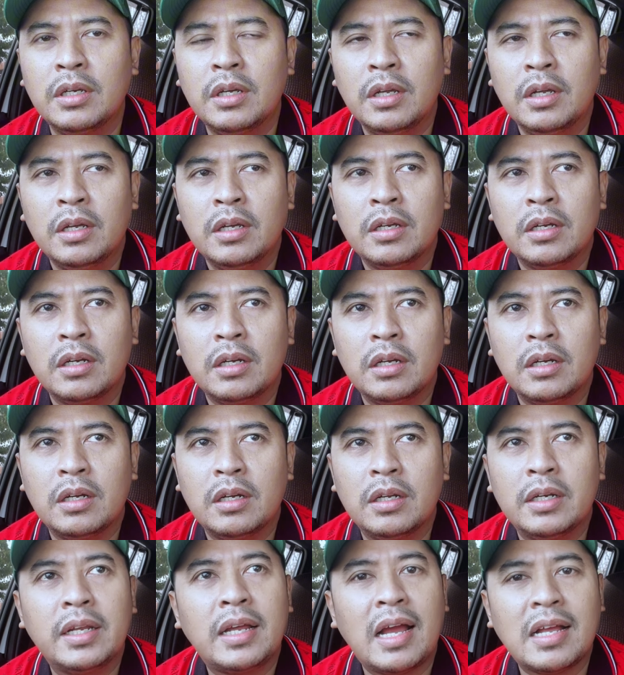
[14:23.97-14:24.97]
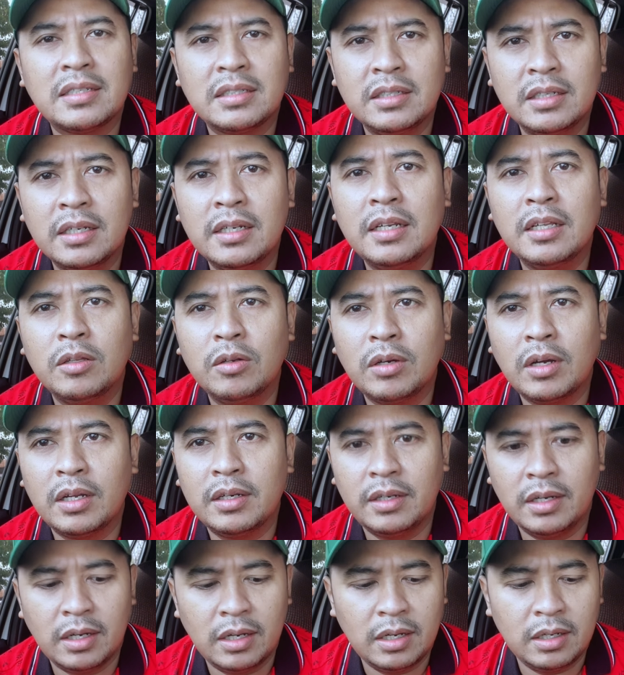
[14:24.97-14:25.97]
Iya, betul. Dikasih gitu kan
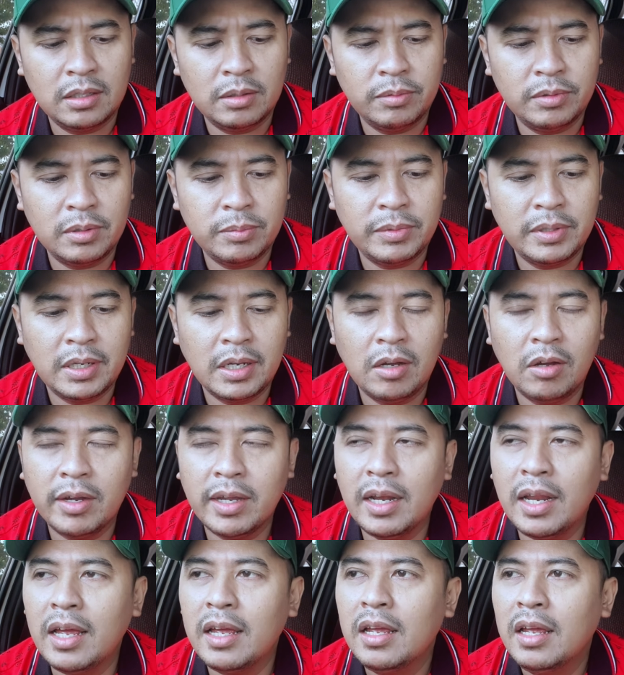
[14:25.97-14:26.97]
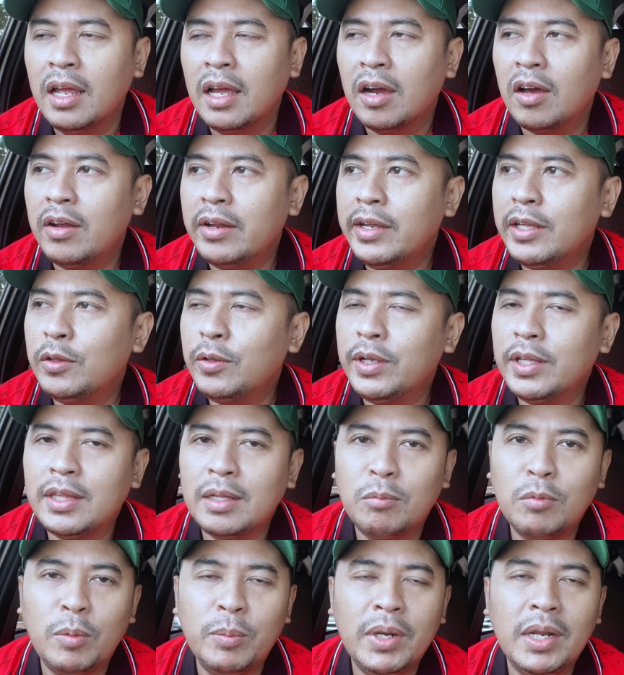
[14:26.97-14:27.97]
ya, iya. teman-teman ya. Oke lah, kalau gitu
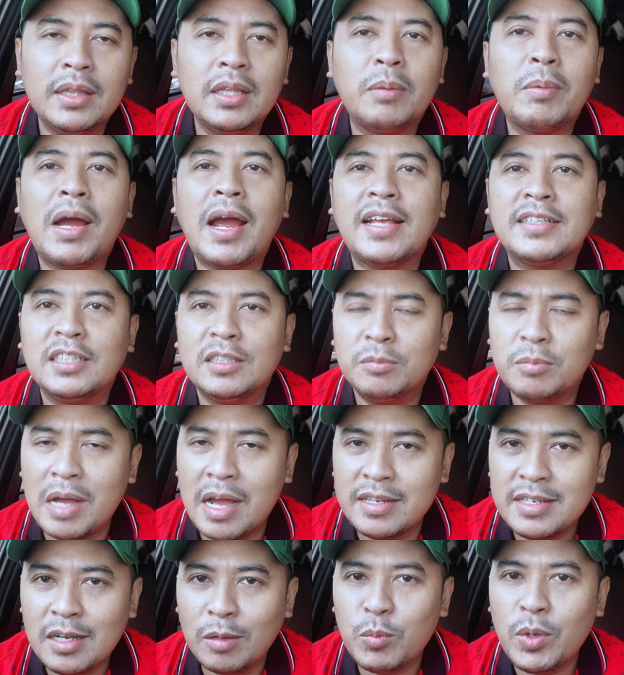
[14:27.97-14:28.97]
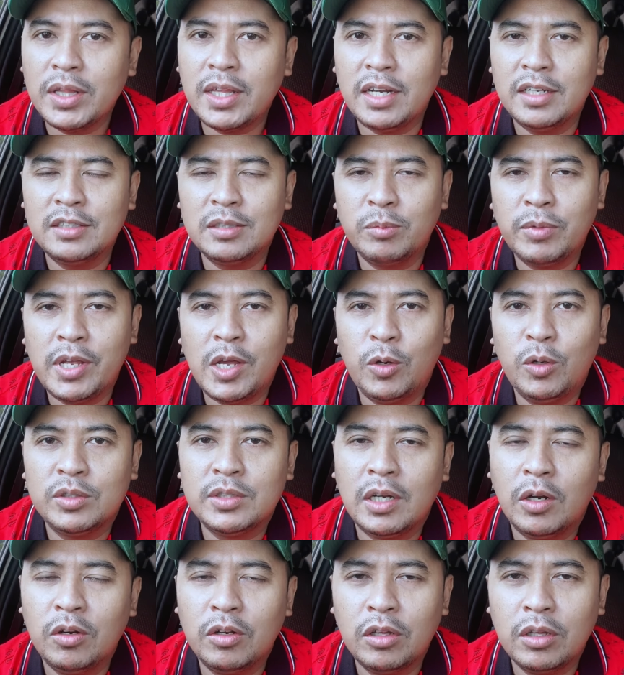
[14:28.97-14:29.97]
kita mau bilang terima kasih banyak buat kalian semua yang udah
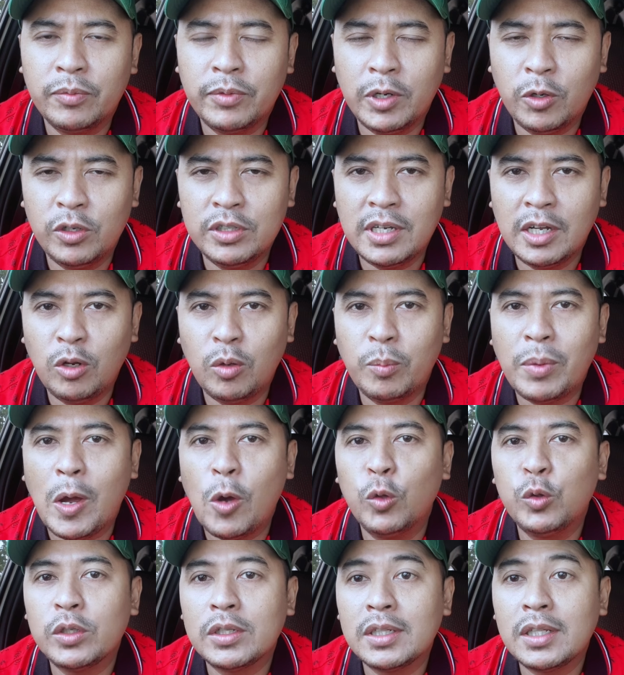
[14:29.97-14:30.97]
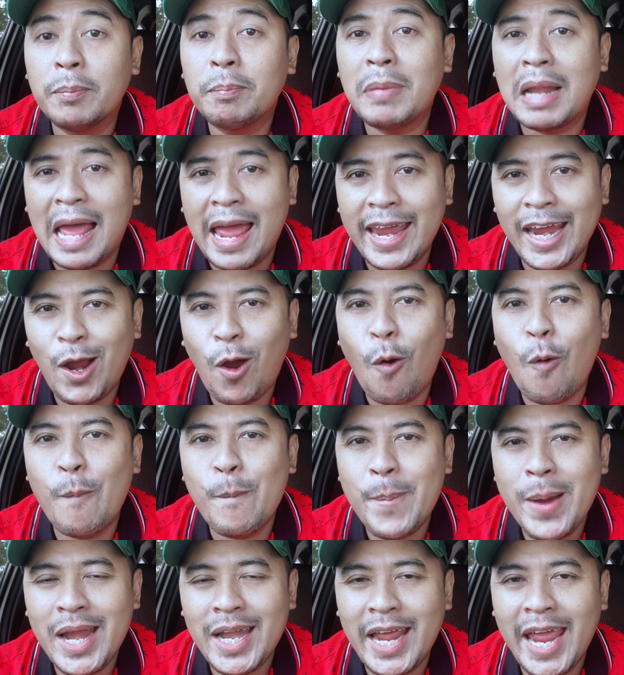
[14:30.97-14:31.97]
selalu nonton video gue. Jangan lupa untuk tetap like,
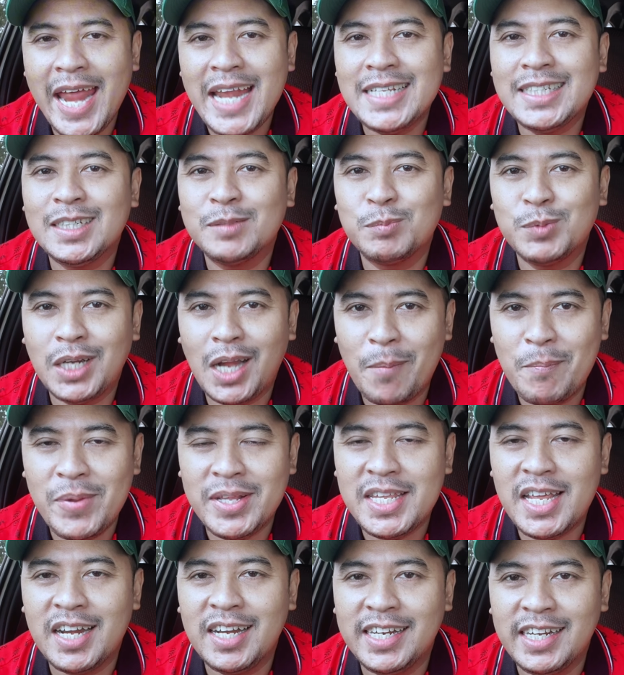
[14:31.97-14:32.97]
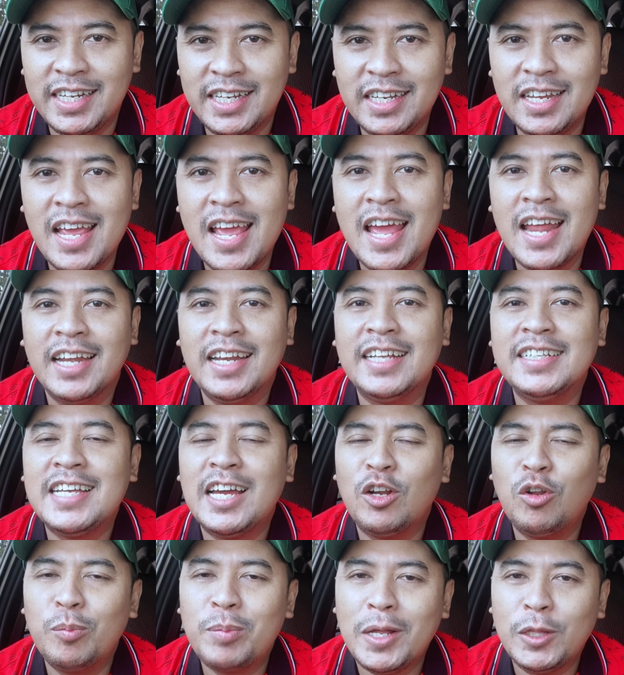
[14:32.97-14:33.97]
comment, and subscribe di channel ini dan
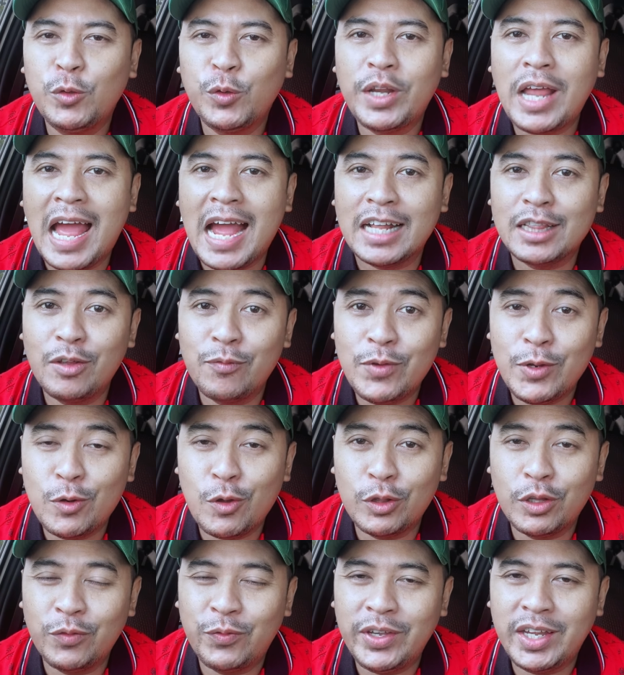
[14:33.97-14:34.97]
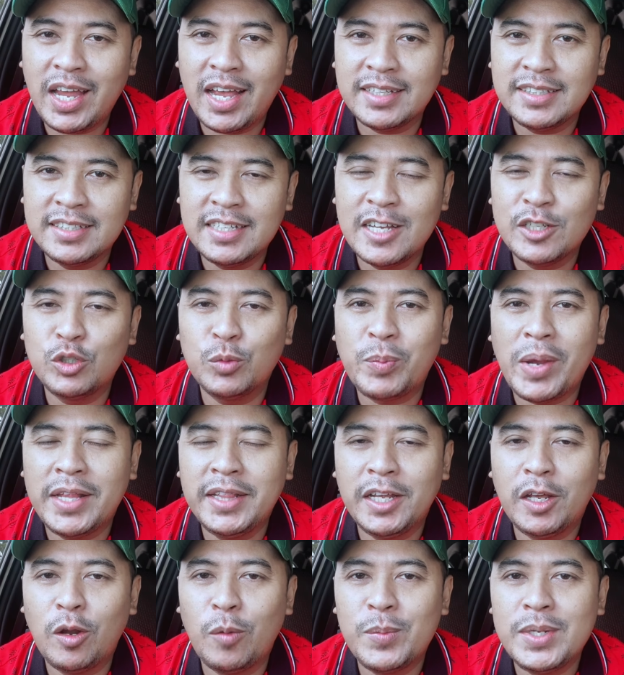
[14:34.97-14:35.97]
jangan lupa untuk diaktifin notifikasinya supaya
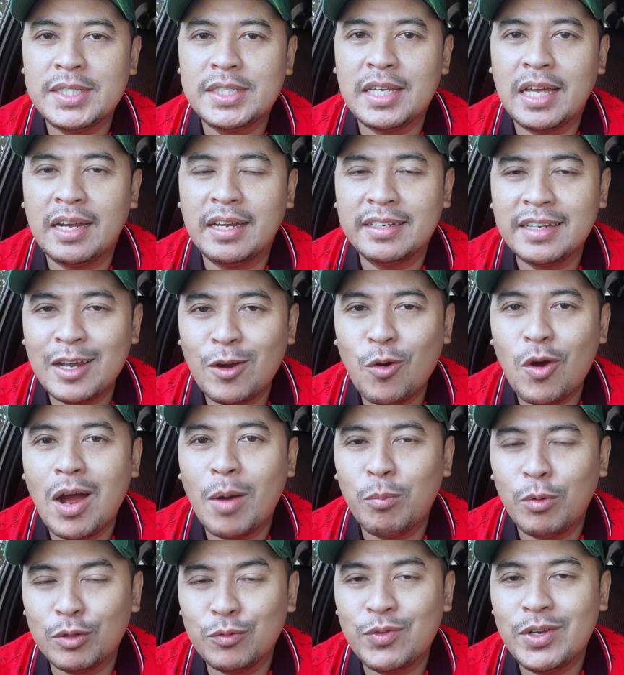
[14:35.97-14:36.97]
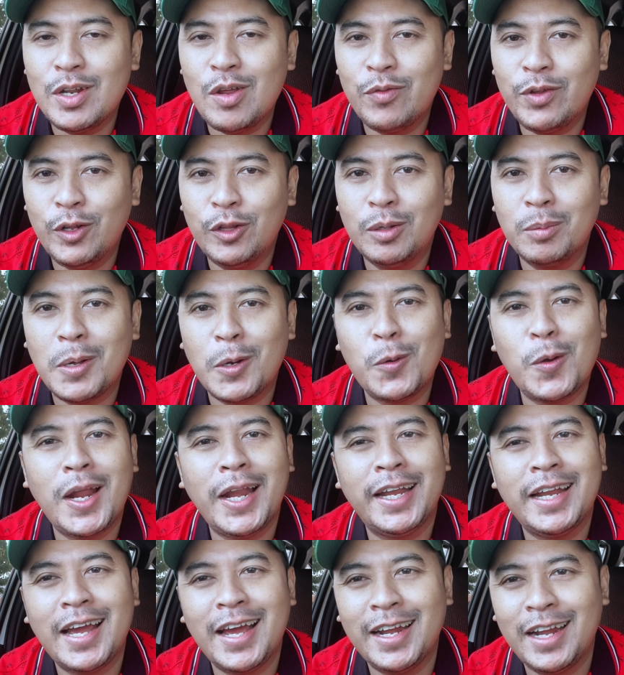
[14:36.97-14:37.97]
nanti kalau misalnya gue upload video-video terbaru
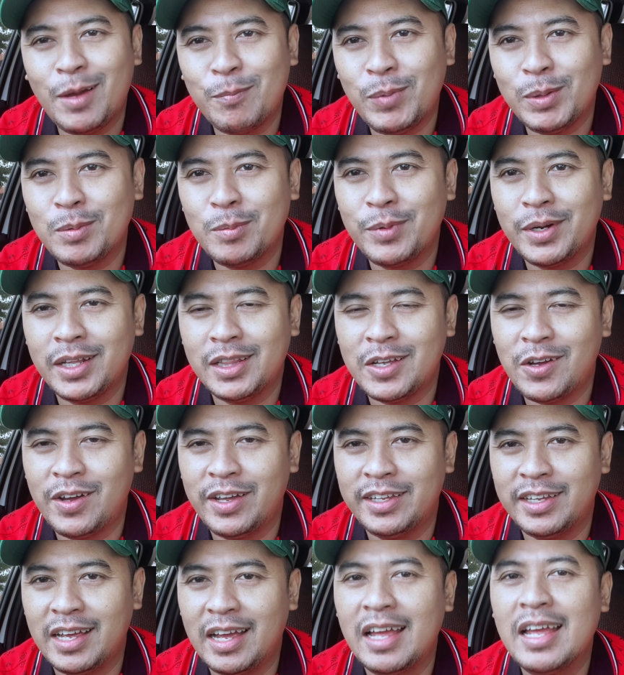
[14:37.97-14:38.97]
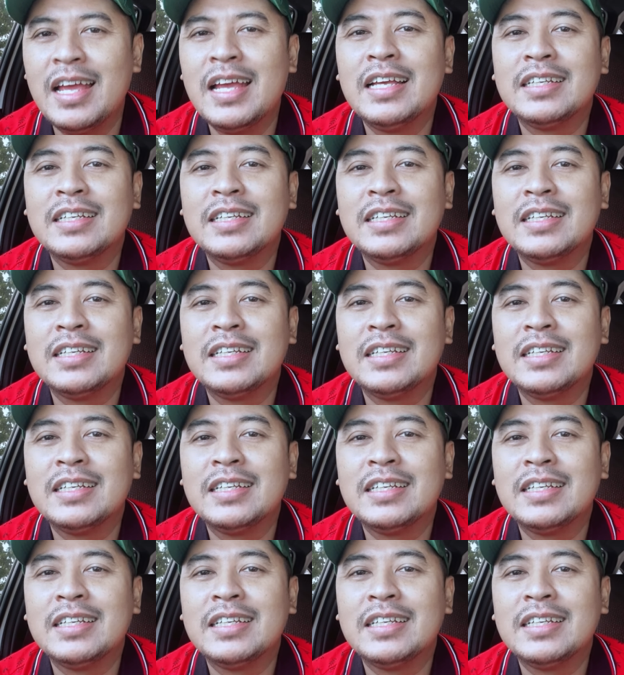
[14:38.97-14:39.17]
kalian akan dapat pemberitahuannya.